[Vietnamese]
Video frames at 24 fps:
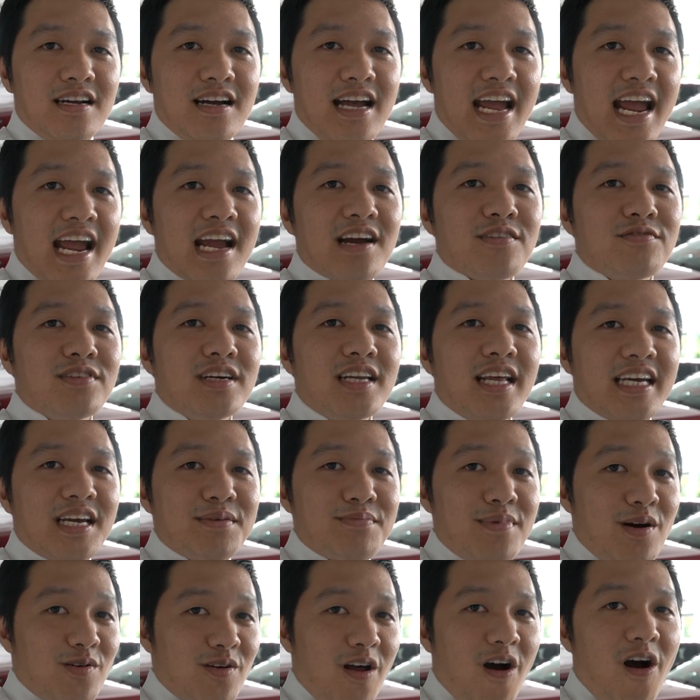ăn với lại
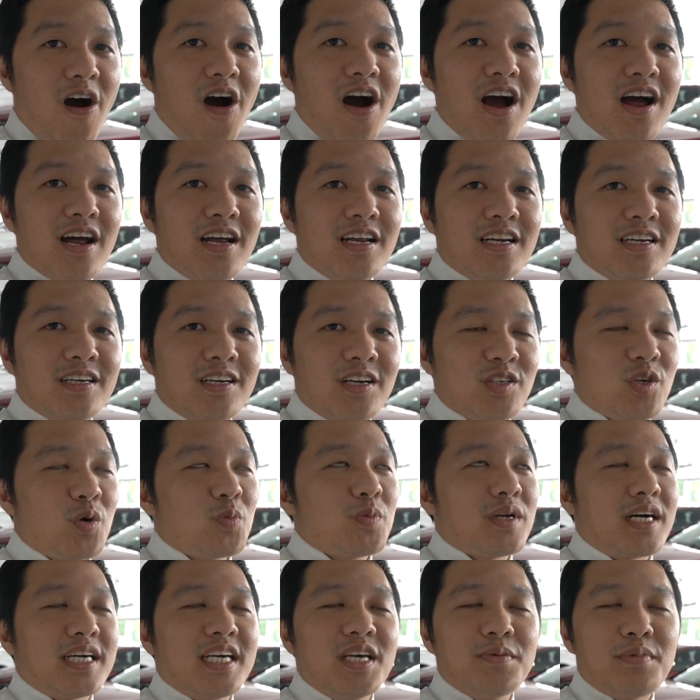cái màu đỏ nói
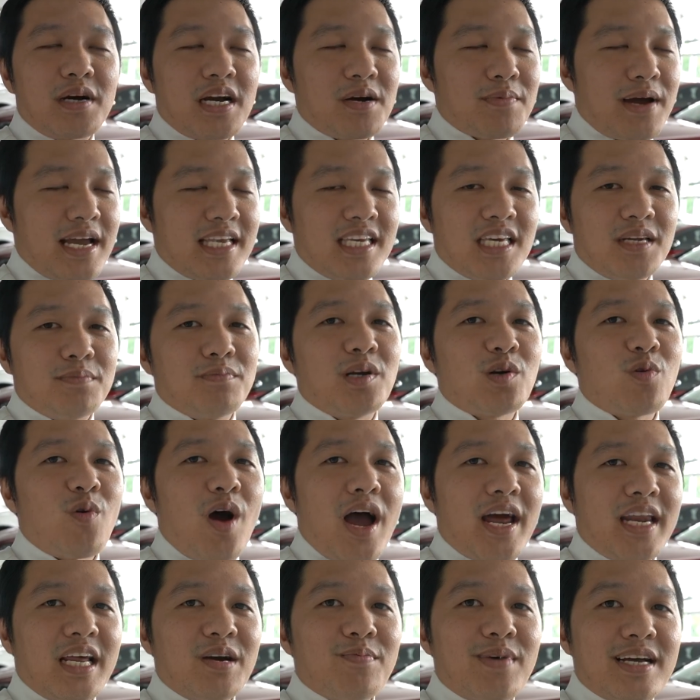chung là khi mà các bạn nhìn bên
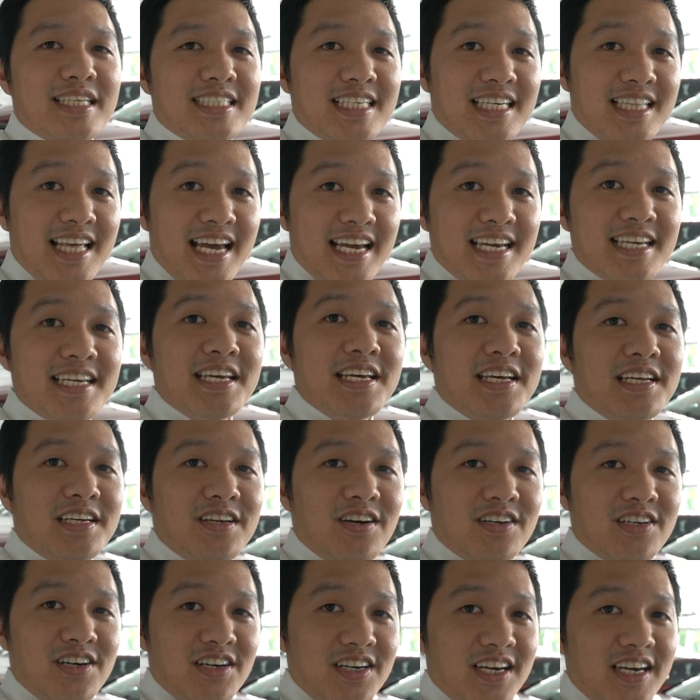ngoài các bạn sẽ thấy
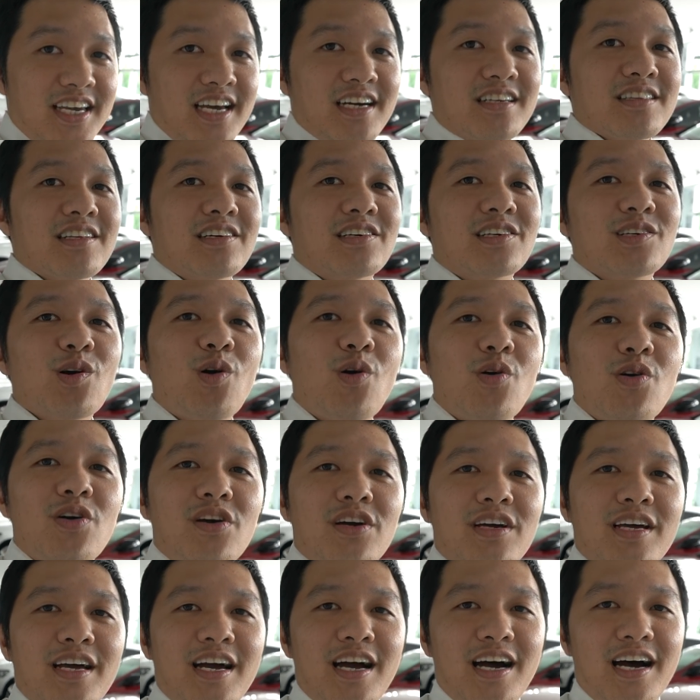nó cực kỳ ấn tượng luôn
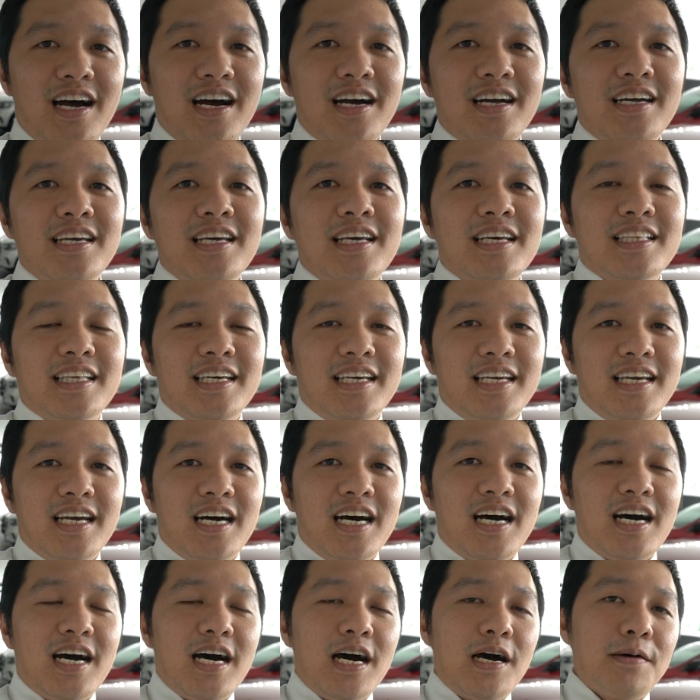hả thì
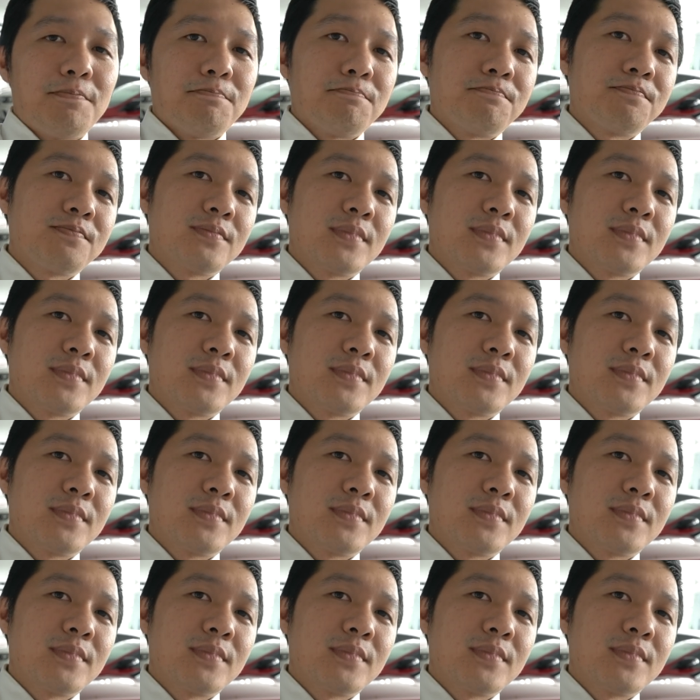uh,